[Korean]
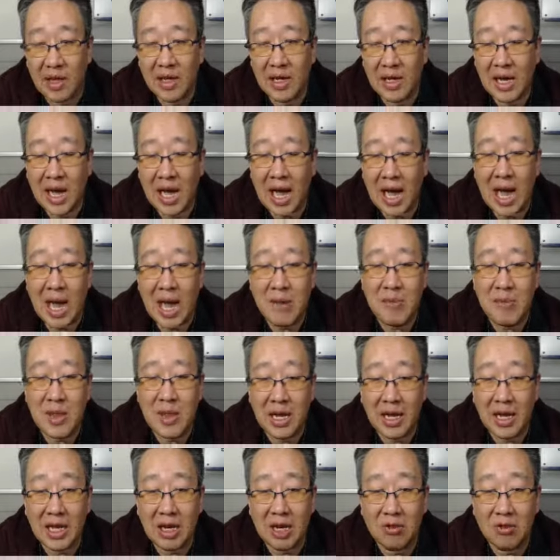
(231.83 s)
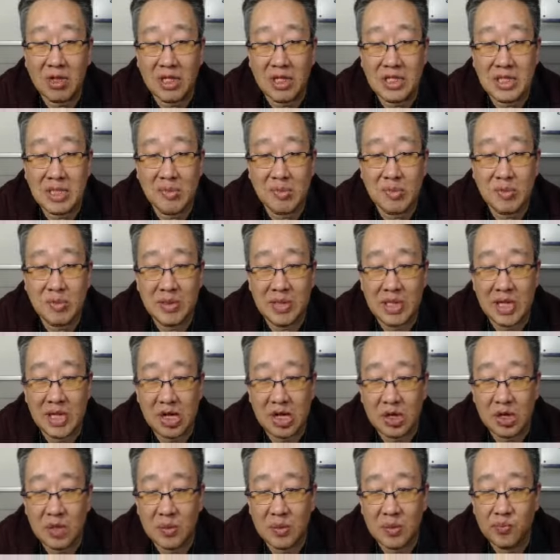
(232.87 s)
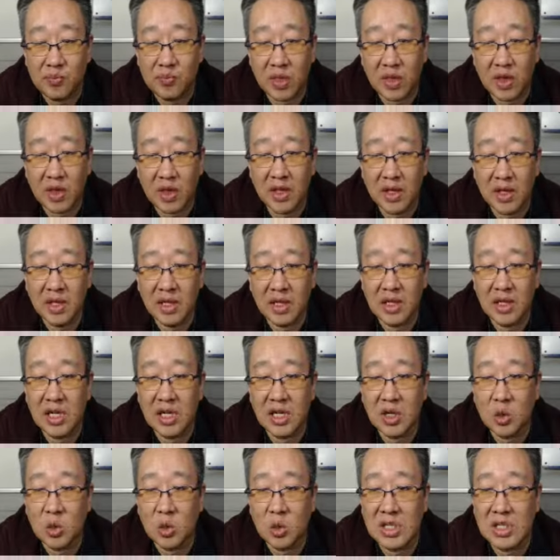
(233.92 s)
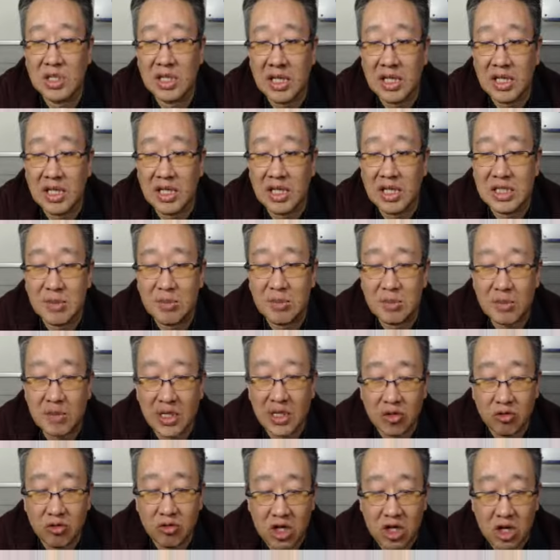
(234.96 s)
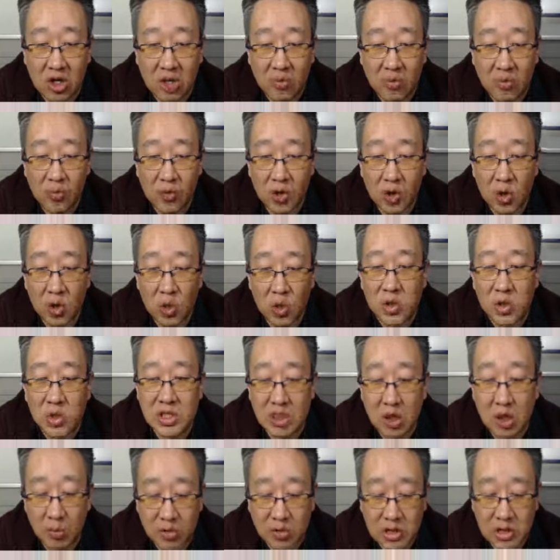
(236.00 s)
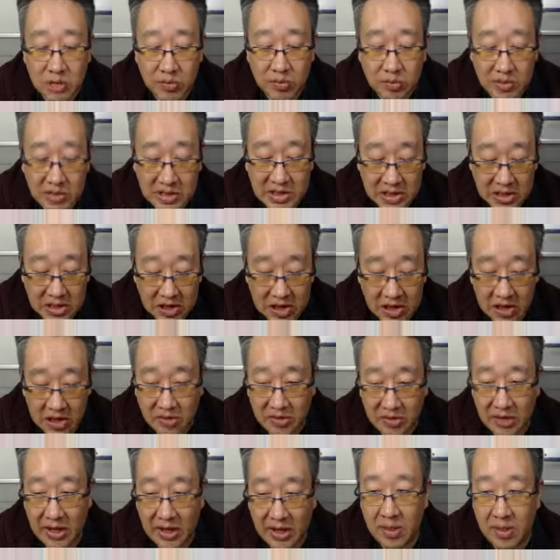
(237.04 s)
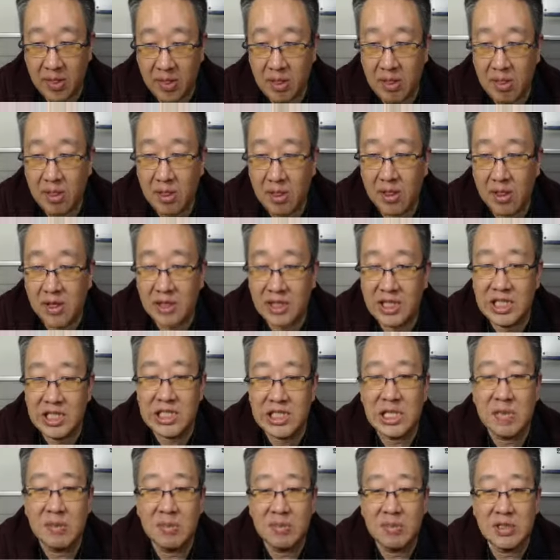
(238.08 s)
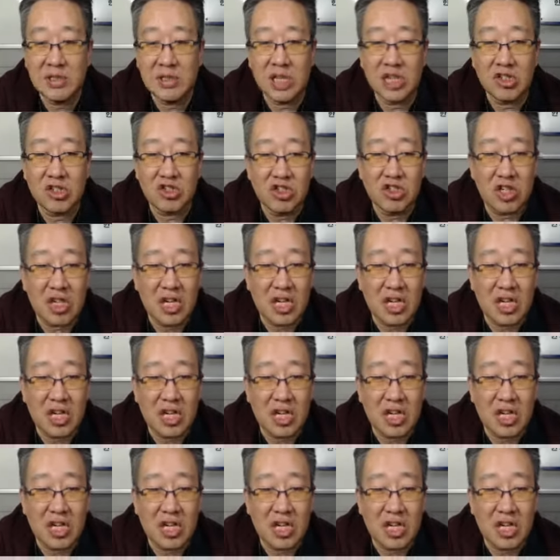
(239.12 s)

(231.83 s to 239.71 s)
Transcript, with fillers: 아임 닭이라고 하는 제품인데요. 이게 꼬치가 있는 제품이 있고요. 꼬치가 없는 제품이 있어요. 네. 이 제품은 제가 추천하는